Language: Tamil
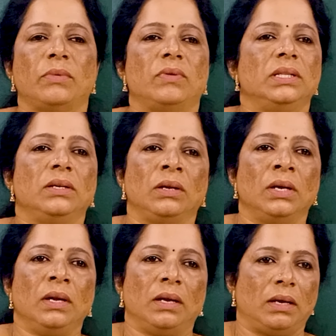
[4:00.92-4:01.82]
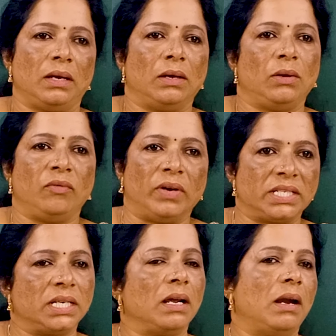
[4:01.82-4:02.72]
நம்ம வந்து
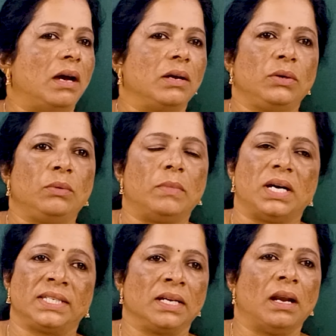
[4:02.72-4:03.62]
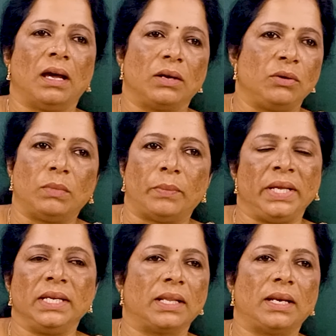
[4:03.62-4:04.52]
வருஷங்கள் ஆகணும் மாதங்கள் ஆகணும்
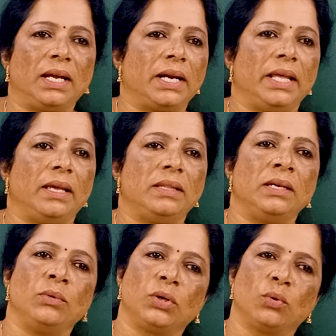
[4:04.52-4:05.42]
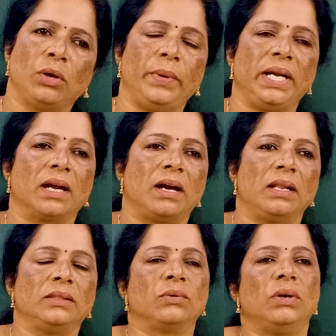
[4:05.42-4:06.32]
அப்படிங்கிறதெல்லாம் கிடையாது ஒரு குறிப்பிட்ட
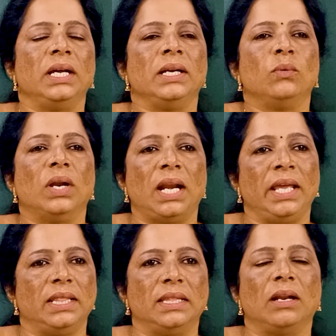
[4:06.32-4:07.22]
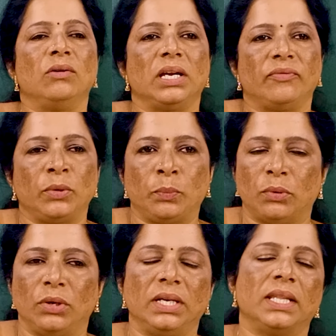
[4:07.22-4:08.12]
காலத்துக்குள்ளே உங்களால் எந்த அளவுக்கு எஃபர்ட்
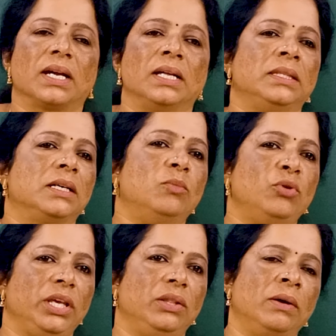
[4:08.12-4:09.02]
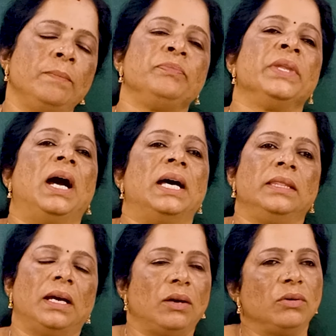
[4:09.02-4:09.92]
போட்டு அதை கற்றுக்க முடியுதோ
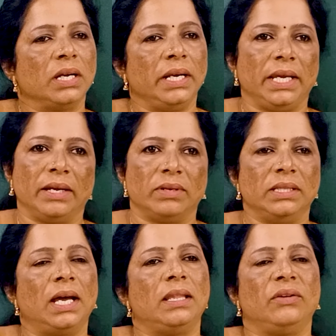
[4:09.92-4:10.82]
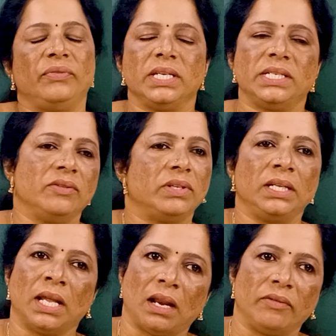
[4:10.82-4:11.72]
அந்த அளவுக்கு நீங்கள் வந்து அதில் ஃபினிஷிங்
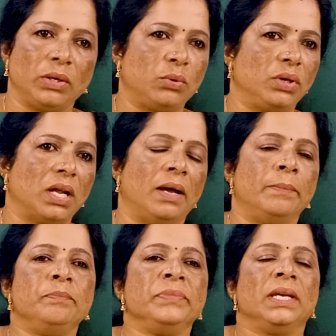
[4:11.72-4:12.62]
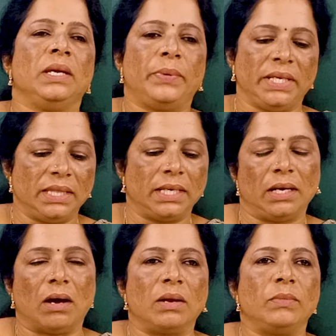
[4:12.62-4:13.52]
வந்து நல்லாவே கொடுக்கலாம் இப்போ இந்த
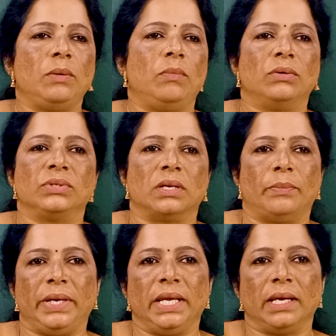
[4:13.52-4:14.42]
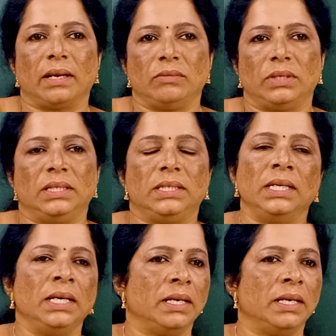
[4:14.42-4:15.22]
நார்மல் ப்ளவுஸ் அப்படிங்கிறது வந்துட்டு